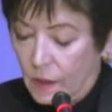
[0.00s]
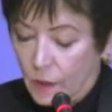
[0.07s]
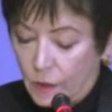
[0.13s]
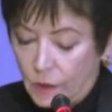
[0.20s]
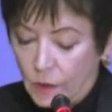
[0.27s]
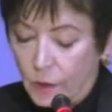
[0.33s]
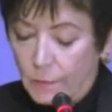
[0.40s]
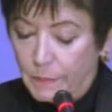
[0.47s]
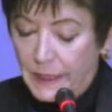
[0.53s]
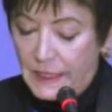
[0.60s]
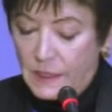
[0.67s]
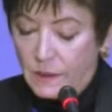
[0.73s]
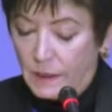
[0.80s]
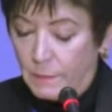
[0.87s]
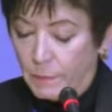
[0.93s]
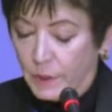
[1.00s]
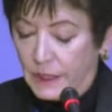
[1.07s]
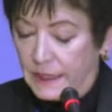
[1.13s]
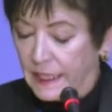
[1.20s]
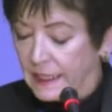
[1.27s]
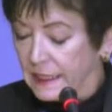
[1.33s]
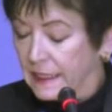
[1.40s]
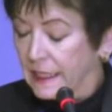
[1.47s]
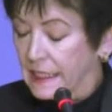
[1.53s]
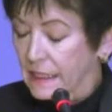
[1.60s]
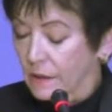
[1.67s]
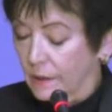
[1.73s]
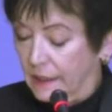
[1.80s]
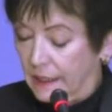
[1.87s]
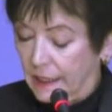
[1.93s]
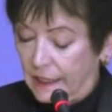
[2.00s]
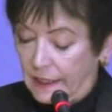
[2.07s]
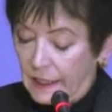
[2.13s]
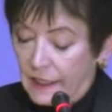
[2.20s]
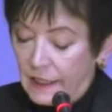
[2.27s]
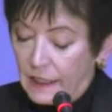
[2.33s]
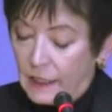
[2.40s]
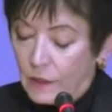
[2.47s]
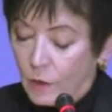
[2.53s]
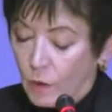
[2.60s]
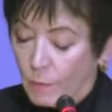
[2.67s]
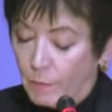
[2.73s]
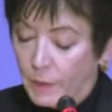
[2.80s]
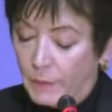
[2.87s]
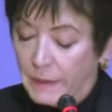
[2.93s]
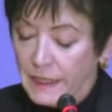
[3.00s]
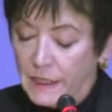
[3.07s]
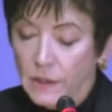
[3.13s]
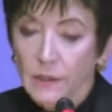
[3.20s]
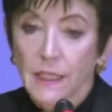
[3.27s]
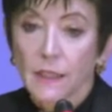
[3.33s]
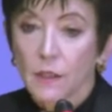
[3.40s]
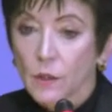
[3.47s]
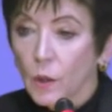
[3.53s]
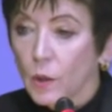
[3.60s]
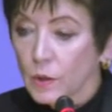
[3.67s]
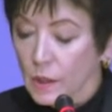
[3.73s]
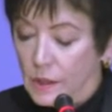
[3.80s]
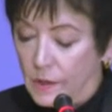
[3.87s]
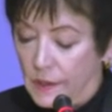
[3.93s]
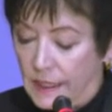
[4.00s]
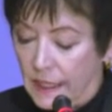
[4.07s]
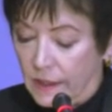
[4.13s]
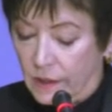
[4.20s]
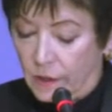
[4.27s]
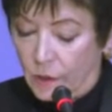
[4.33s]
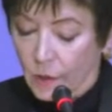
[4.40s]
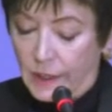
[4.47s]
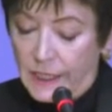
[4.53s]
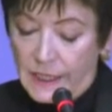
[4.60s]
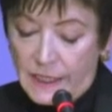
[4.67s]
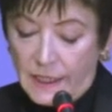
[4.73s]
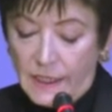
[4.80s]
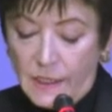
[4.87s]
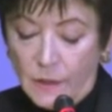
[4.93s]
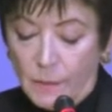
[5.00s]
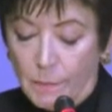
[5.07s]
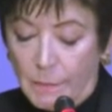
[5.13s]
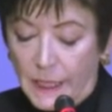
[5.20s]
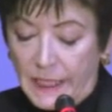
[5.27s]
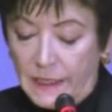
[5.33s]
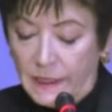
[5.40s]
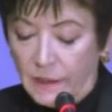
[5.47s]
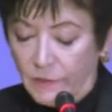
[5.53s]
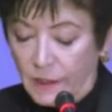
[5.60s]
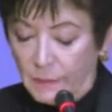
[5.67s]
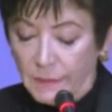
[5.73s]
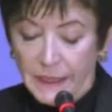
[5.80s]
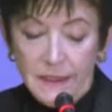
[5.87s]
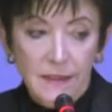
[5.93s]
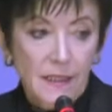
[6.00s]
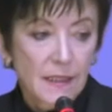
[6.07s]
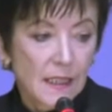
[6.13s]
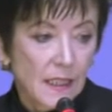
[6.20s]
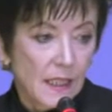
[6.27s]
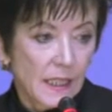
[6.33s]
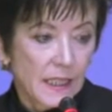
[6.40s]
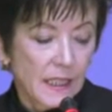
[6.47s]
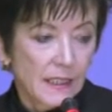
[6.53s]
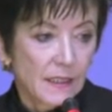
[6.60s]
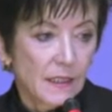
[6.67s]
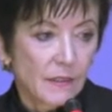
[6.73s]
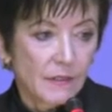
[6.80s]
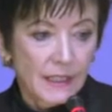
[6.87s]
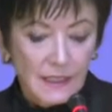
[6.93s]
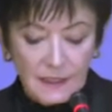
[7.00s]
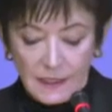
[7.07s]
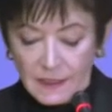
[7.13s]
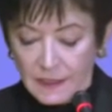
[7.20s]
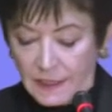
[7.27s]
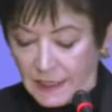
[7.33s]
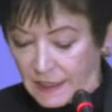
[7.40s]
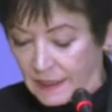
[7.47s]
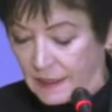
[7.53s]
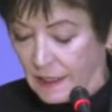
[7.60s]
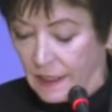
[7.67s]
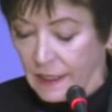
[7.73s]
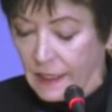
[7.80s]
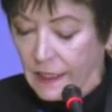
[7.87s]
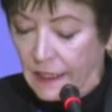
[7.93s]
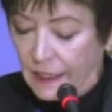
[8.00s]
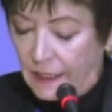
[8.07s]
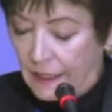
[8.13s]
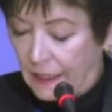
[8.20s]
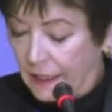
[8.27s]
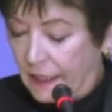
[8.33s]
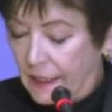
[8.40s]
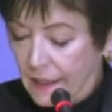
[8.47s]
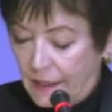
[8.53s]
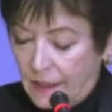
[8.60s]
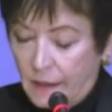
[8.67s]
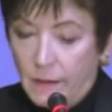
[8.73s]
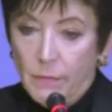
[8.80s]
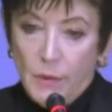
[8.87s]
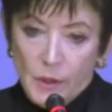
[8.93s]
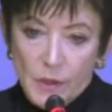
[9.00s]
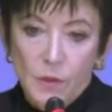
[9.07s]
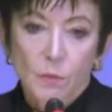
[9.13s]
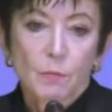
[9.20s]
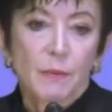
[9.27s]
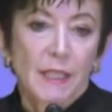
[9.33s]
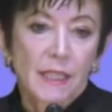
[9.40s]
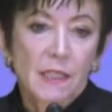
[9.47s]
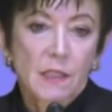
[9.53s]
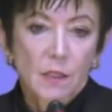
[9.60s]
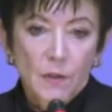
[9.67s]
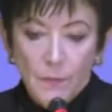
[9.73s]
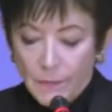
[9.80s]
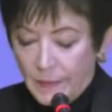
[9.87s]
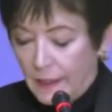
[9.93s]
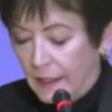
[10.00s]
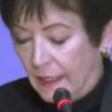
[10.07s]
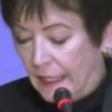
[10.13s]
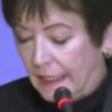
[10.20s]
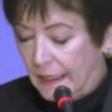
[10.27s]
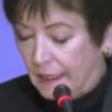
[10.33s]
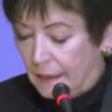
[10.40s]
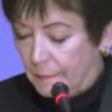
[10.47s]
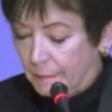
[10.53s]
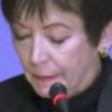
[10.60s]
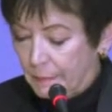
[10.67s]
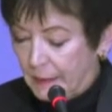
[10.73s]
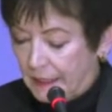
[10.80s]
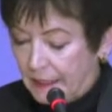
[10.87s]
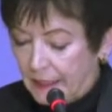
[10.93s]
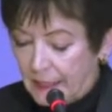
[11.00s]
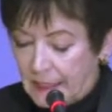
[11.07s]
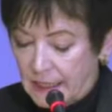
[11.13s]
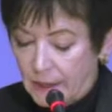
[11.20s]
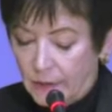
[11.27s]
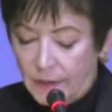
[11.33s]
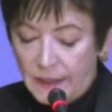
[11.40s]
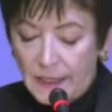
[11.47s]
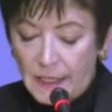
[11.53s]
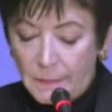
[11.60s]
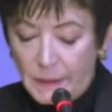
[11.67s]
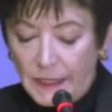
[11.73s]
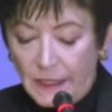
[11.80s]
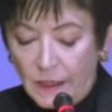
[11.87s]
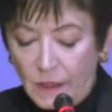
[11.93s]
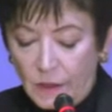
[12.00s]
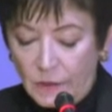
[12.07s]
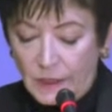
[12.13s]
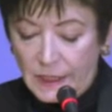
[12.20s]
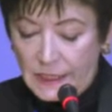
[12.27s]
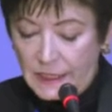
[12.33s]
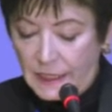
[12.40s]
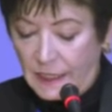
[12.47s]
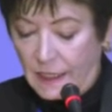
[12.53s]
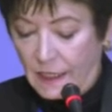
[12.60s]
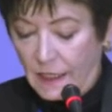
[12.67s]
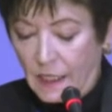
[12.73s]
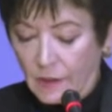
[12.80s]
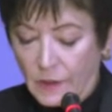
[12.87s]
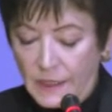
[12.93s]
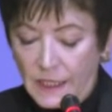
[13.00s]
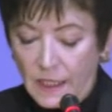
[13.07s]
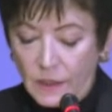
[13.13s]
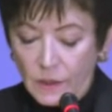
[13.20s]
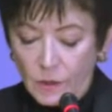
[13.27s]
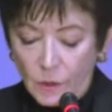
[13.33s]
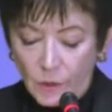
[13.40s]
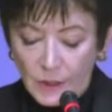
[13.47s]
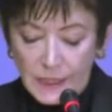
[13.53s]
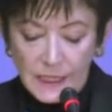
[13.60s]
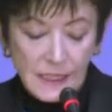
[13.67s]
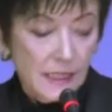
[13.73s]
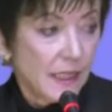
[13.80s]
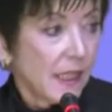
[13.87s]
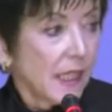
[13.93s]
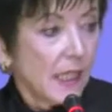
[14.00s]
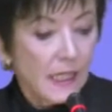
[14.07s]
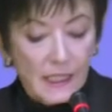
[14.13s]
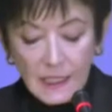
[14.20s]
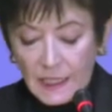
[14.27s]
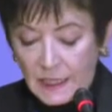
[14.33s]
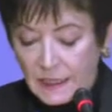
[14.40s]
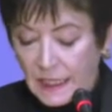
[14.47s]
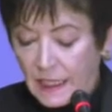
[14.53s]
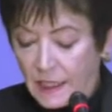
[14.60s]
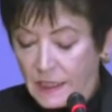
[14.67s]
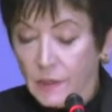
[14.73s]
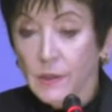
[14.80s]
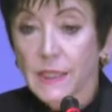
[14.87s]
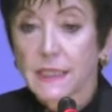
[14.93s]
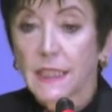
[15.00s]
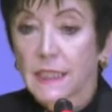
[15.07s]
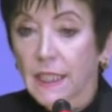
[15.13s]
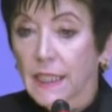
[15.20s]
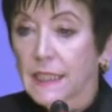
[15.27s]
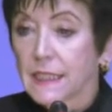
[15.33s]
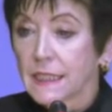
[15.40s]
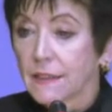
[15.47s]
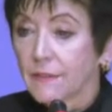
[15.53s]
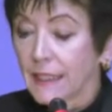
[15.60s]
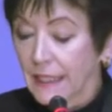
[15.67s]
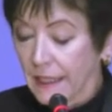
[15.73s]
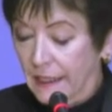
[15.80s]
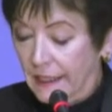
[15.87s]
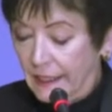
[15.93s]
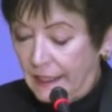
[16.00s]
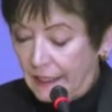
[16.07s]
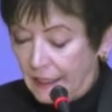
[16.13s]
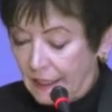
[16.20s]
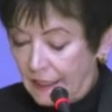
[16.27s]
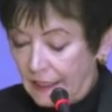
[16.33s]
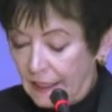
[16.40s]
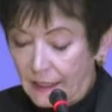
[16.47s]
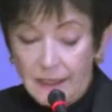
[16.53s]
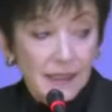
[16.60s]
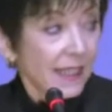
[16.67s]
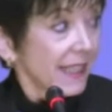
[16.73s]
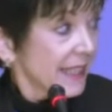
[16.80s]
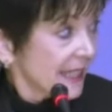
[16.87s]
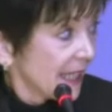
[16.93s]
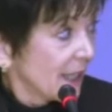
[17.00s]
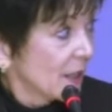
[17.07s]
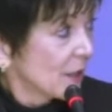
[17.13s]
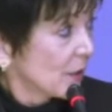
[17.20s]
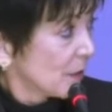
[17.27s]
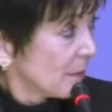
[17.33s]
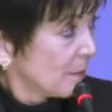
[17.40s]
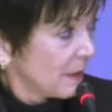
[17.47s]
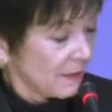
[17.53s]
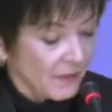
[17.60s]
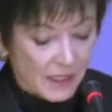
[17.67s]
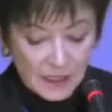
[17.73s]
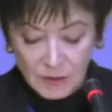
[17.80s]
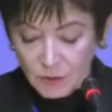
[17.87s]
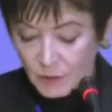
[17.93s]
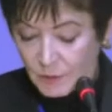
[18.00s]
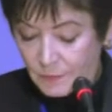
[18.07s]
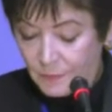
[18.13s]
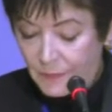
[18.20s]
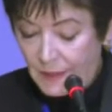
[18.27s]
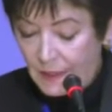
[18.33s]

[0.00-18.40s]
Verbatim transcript: Otro paso importante es lograr el compromiso de todos los actores que son parte firmante de la Agenda 2030 y, por supuesto, en la implementación debe incluirse a los actores de la sociedad civil y del sector privado.